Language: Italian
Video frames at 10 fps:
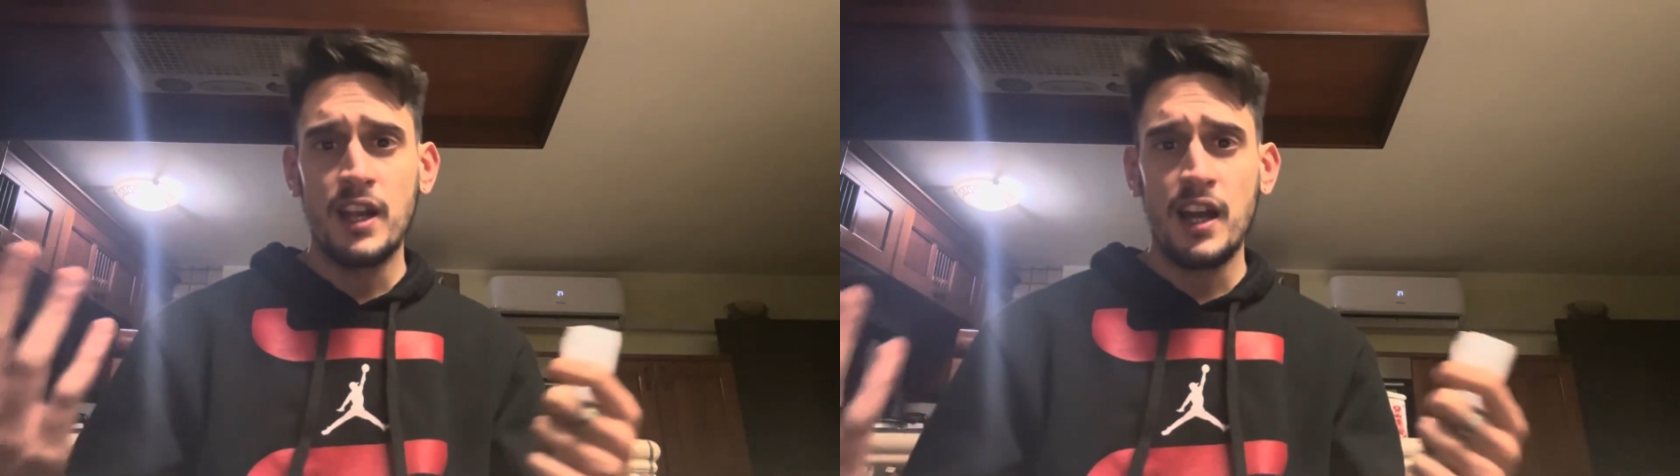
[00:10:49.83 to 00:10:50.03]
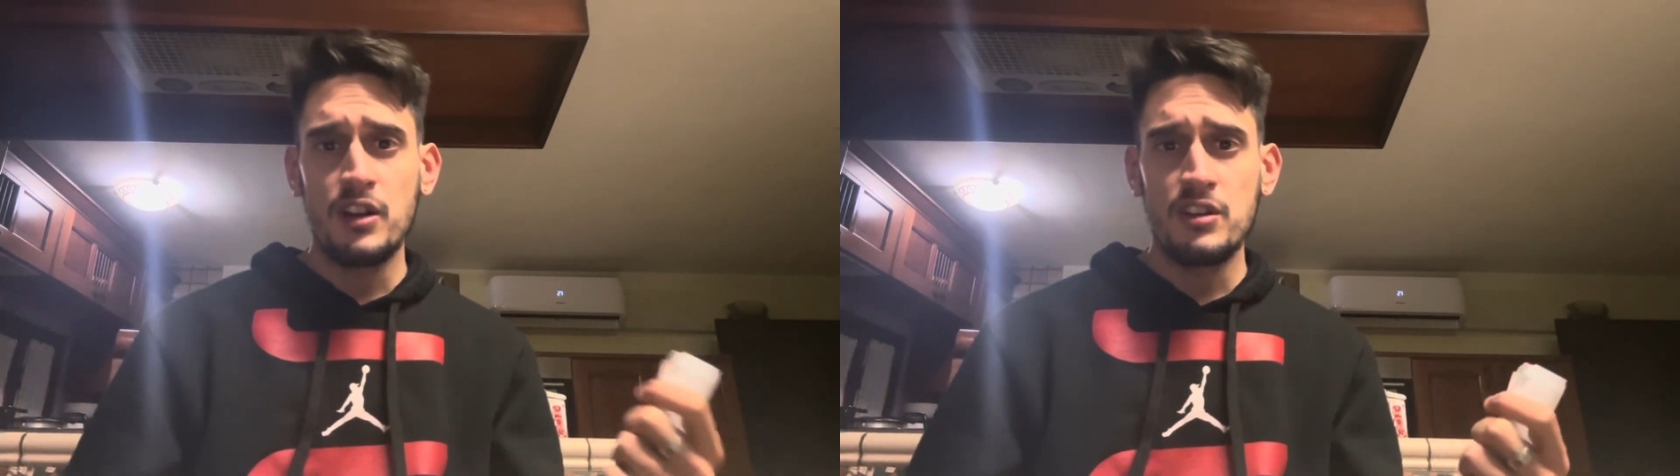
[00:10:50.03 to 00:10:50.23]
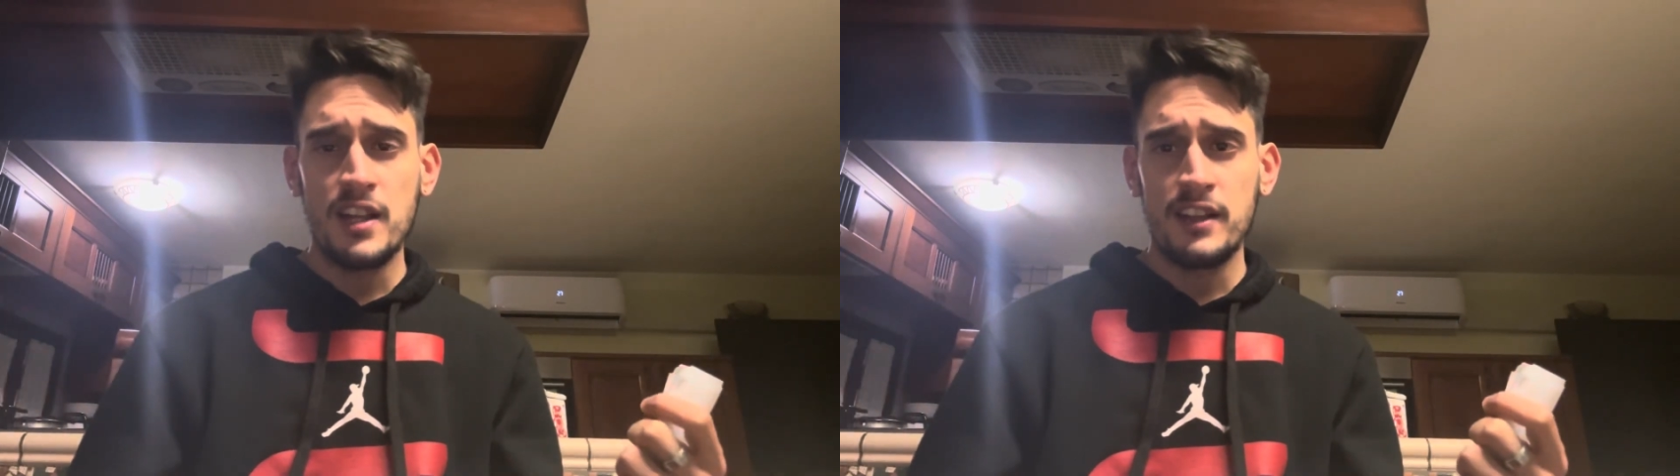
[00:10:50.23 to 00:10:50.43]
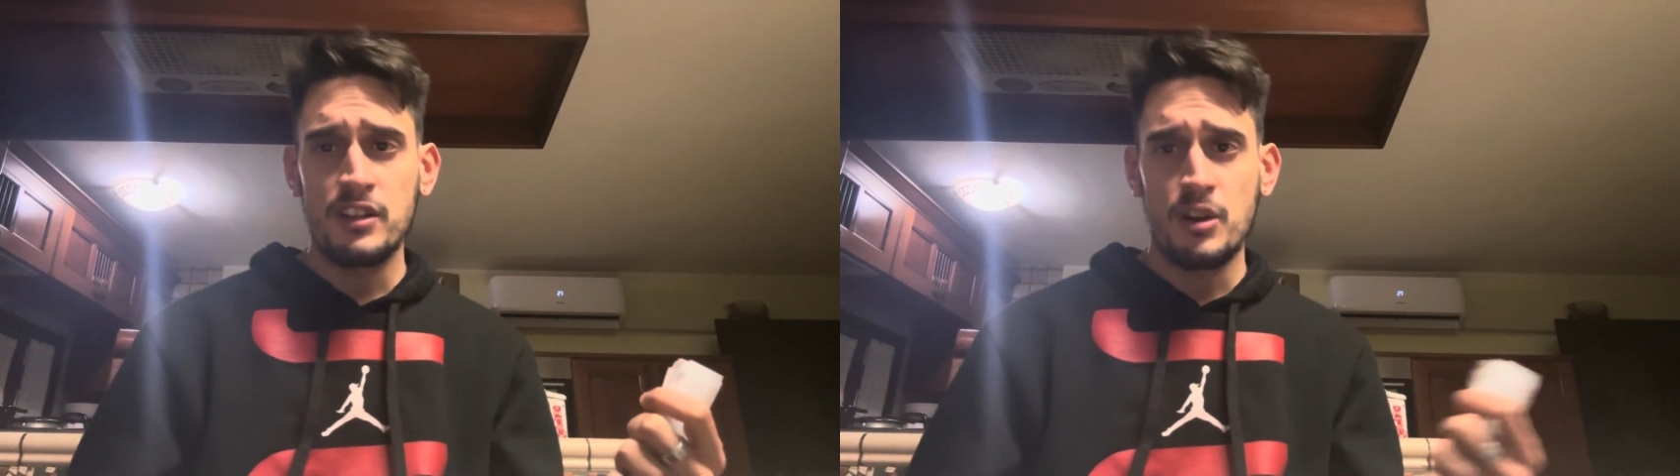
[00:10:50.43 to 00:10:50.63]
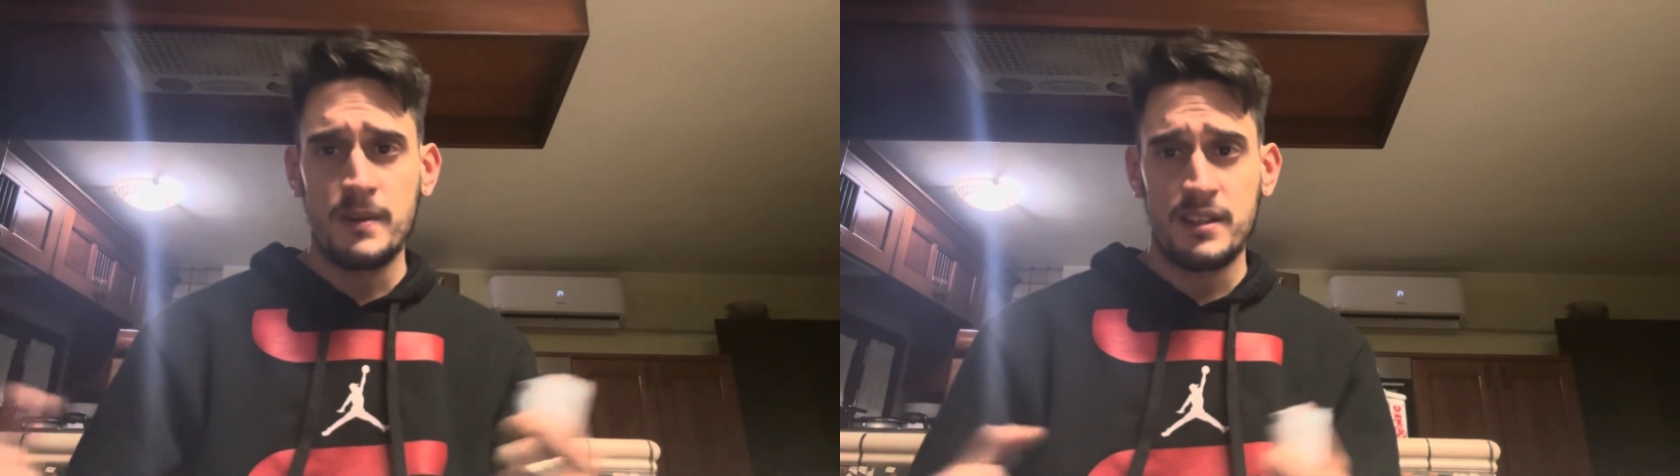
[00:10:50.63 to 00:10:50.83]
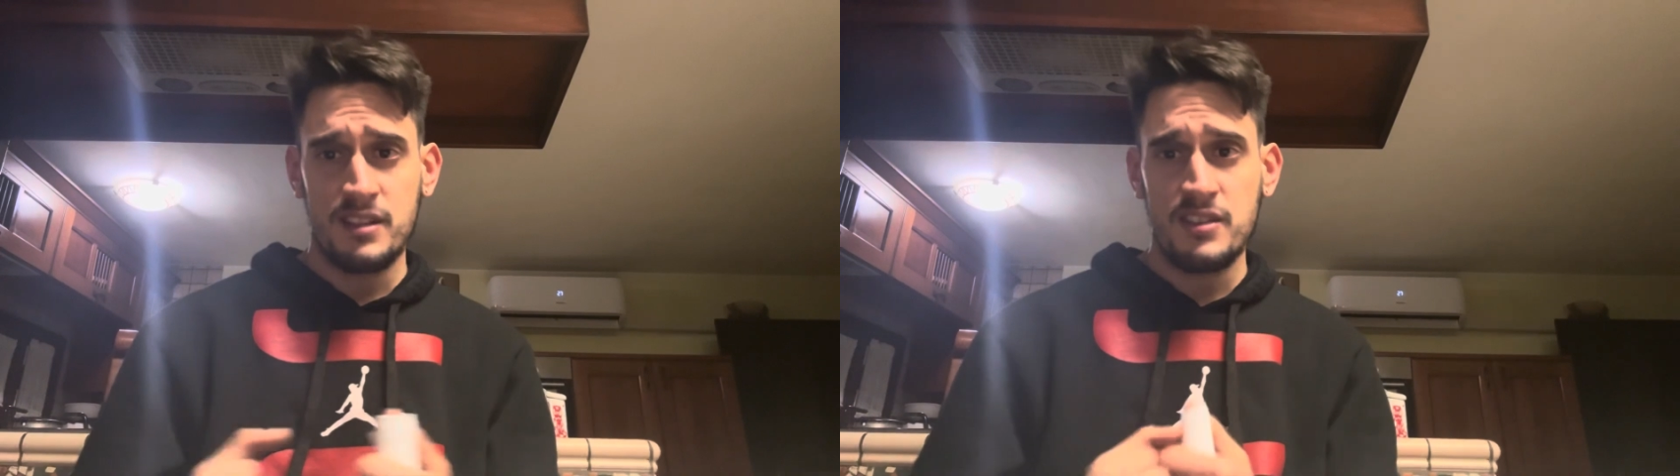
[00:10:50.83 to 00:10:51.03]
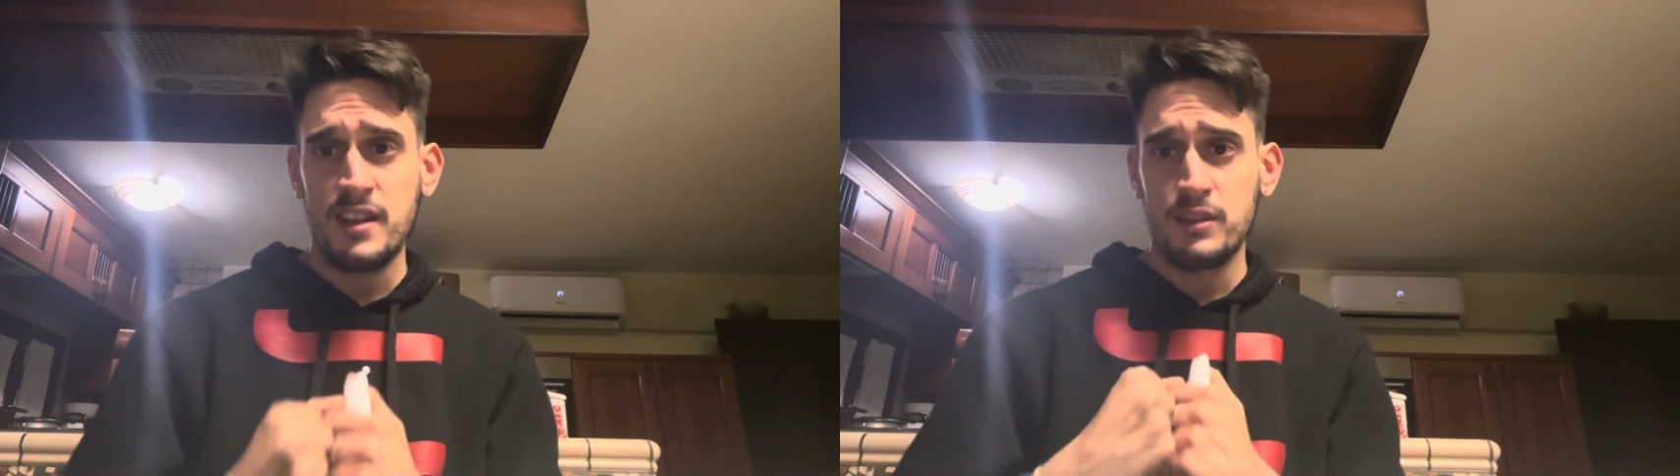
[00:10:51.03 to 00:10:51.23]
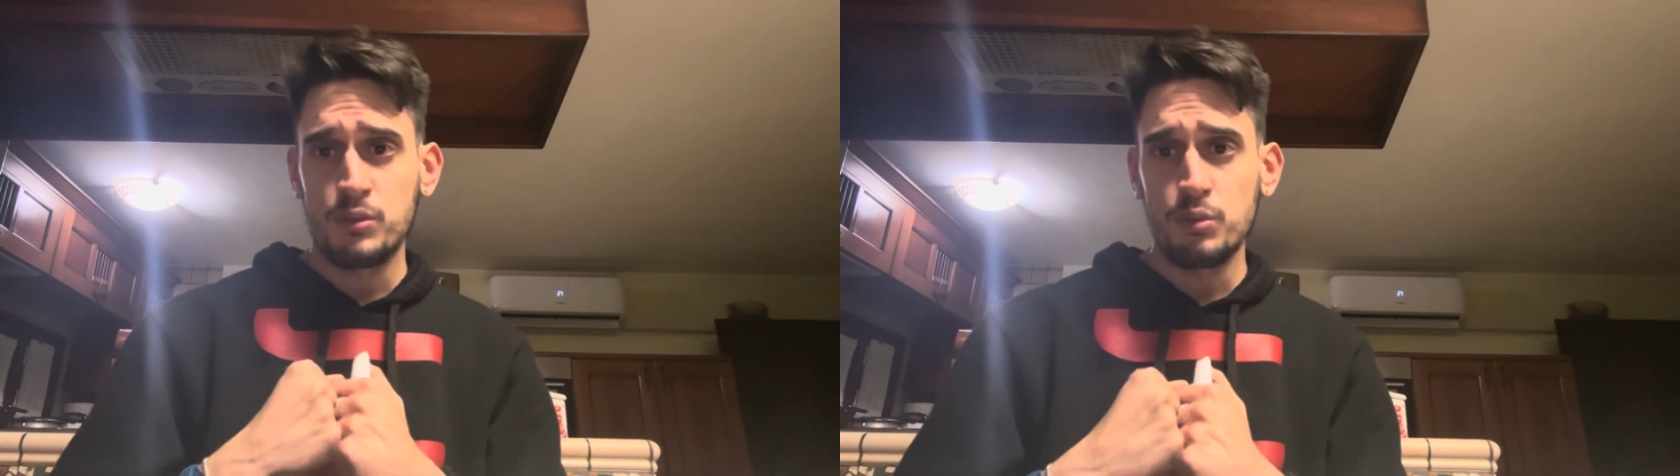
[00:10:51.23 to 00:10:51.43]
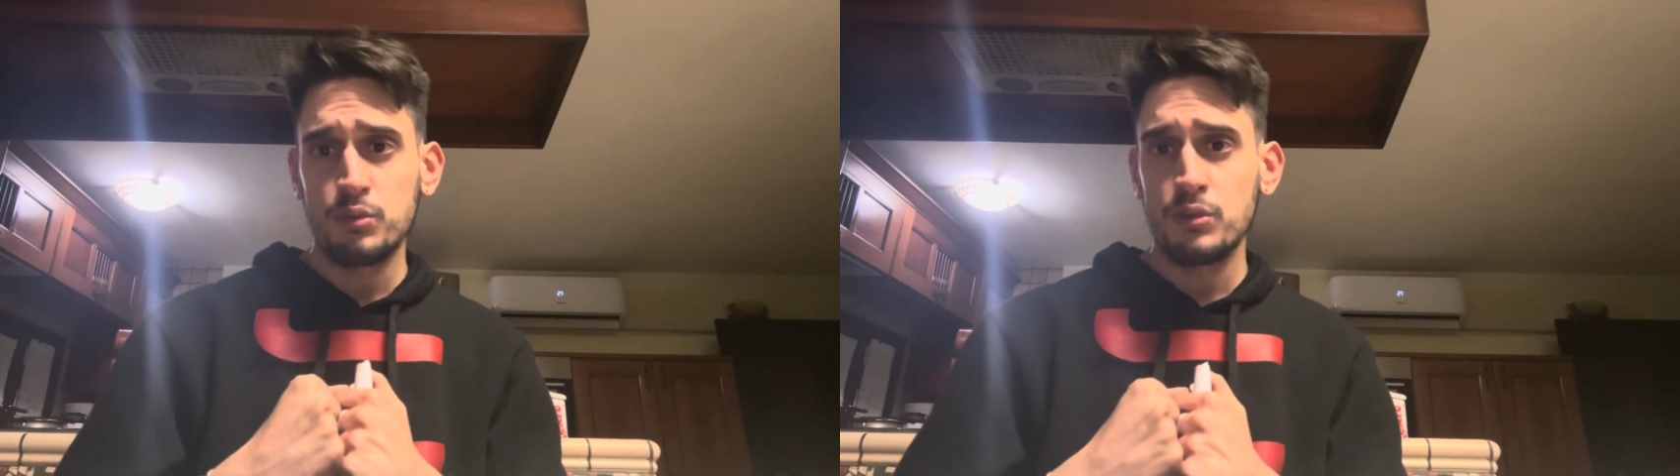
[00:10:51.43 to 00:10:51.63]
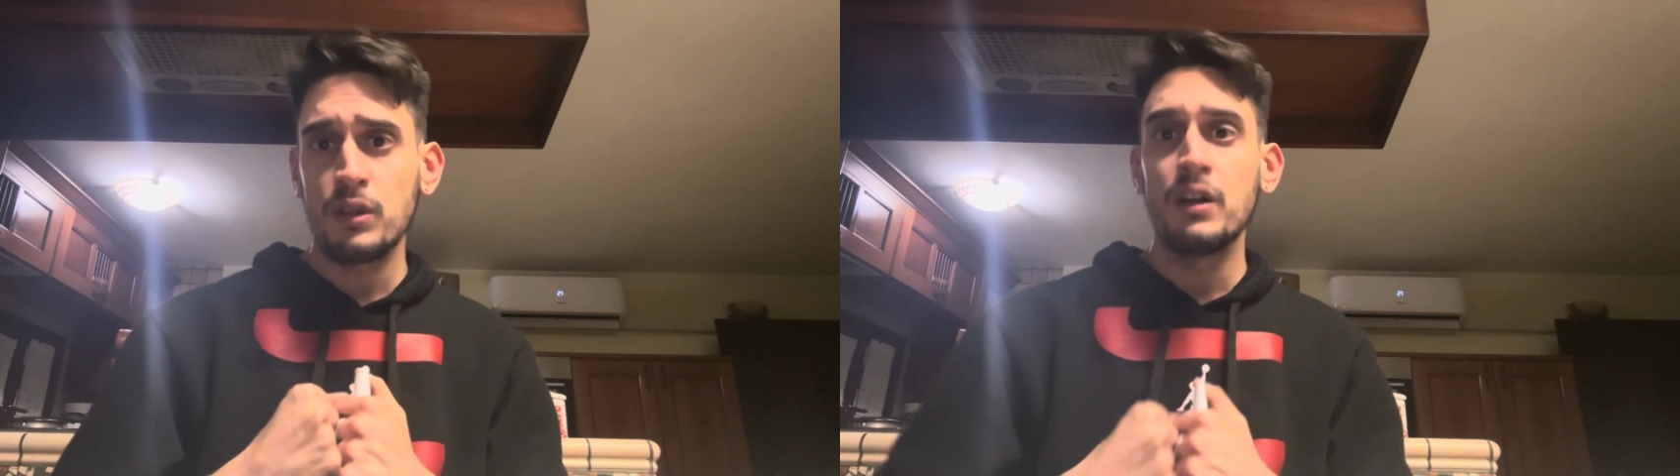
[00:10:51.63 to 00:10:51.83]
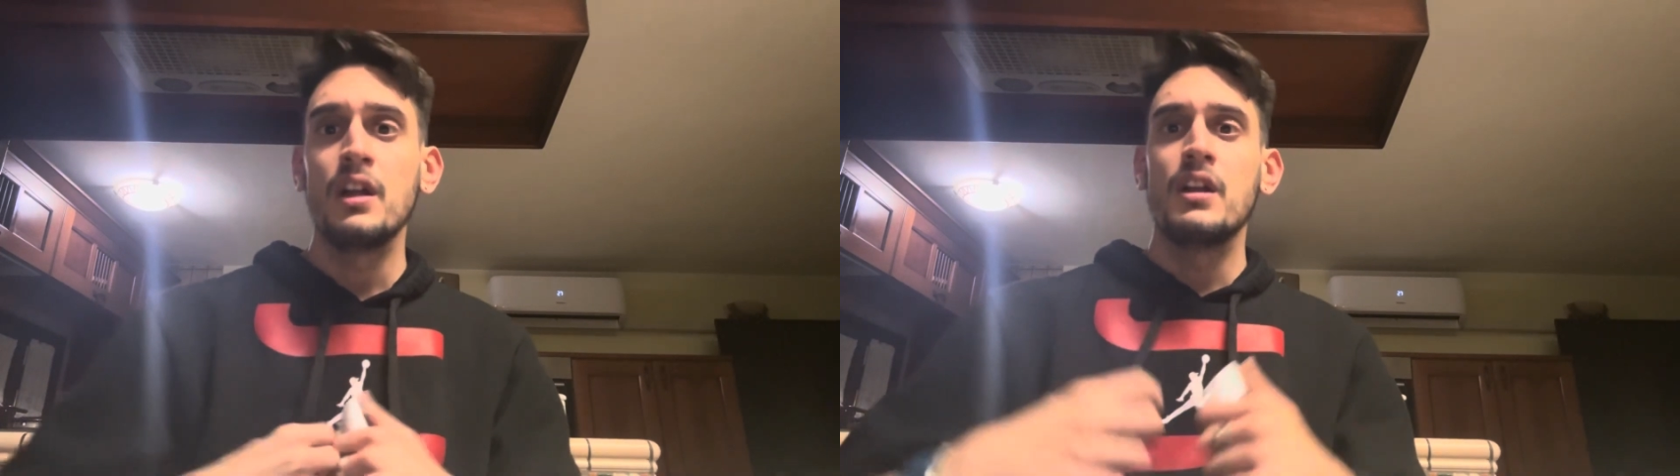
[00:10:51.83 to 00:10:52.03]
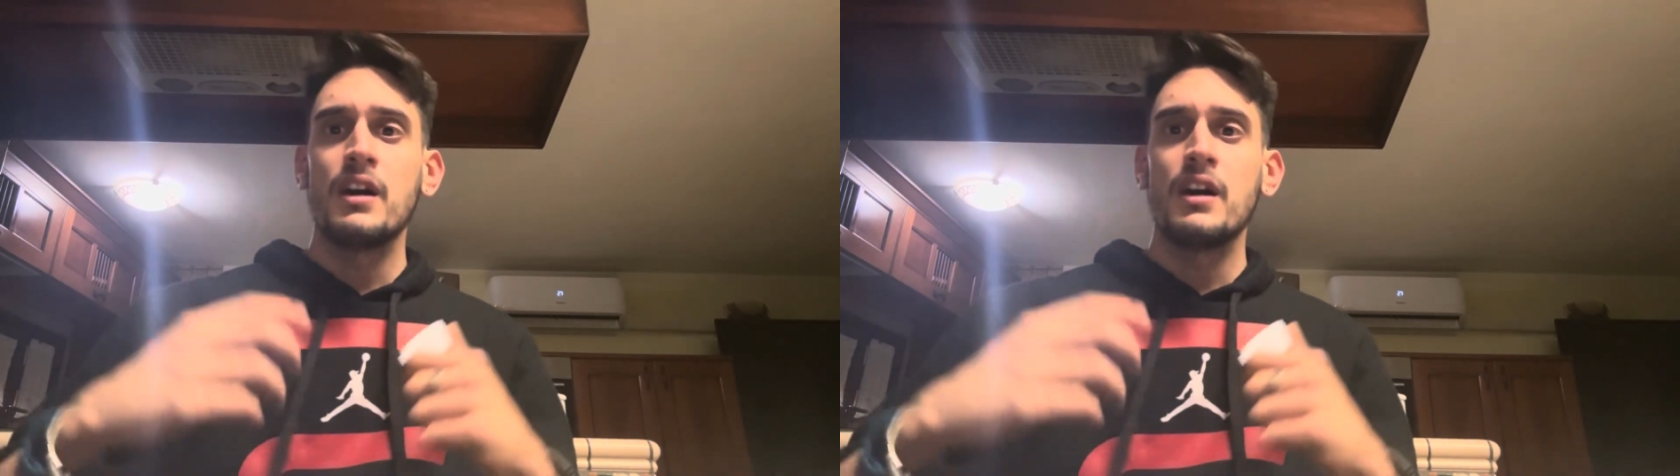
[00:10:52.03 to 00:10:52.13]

Iron Nerd 96 è tutto,